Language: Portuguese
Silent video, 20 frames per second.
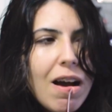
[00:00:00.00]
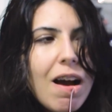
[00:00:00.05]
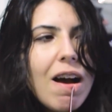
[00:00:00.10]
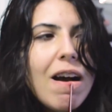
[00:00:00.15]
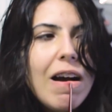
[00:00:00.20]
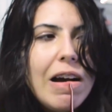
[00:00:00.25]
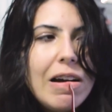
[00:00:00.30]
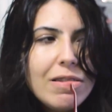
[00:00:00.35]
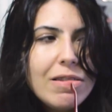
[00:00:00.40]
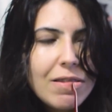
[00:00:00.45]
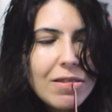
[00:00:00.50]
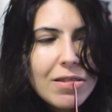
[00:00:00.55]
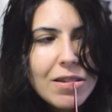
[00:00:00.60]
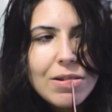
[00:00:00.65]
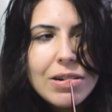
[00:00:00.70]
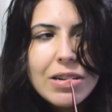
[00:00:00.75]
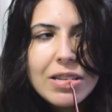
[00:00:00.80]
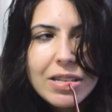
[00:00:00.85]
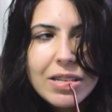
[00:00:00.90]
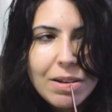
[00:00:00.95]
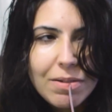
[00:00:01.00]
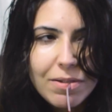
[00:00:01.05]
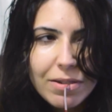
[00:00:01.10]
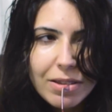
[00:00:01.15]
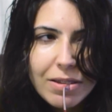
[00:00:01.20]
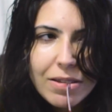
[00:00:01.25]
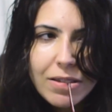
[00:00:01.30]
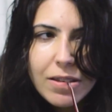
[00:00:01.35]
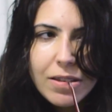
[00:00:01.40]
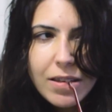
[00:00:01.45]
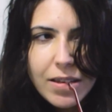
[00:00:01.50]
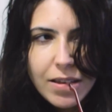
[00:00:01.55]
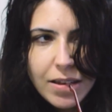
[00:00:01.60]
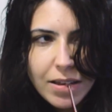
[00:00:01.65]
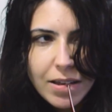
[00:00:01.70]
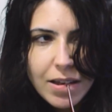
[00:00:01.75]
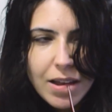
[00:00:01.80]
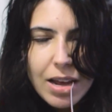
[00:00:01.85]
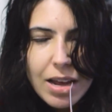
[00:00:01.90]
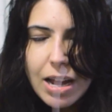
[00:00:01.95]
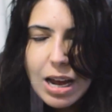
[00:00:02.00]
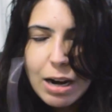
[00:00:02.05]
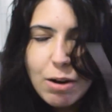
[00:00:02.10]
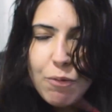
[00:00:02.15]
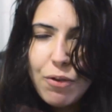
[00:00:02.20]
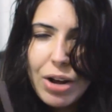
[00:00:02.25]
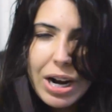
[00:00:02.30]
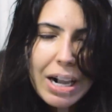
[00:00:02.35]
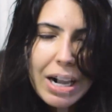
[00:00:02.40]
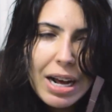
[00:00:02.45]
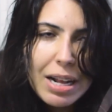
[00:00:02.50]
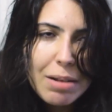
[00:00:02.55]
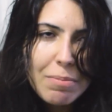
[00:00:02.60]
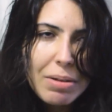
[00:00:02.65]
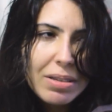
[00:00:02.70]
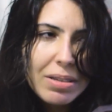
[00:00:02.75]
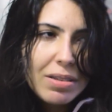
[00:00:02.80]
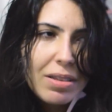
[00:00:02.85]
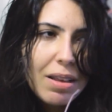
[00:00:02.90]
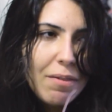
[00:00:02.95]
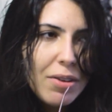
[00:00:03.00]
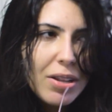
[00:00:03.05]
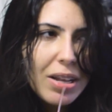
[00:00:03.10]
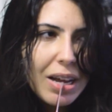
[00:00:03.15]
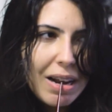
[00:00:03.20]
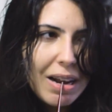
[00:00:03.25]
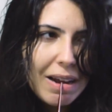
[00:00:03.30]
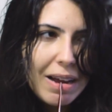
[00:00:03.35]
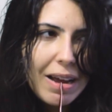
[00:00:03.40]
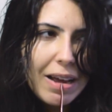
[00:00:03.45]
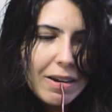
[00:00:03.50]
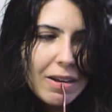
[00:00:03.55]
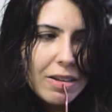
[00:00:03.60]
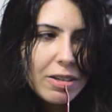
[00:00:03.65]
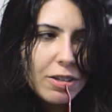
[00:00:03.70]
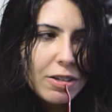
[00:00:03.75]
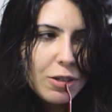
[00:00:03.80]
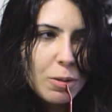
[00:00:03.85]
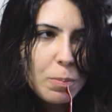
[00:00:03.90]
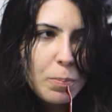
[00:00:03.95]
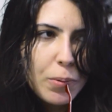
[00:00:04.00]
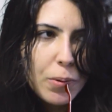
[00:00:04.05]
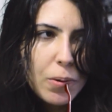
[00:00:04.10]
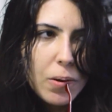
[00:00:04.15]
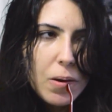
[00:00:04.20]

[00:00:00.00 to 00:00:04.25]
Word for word: ah, então ele estava aqui. Ela não fala nada, mas você tá vendo aquela carinha de tipo.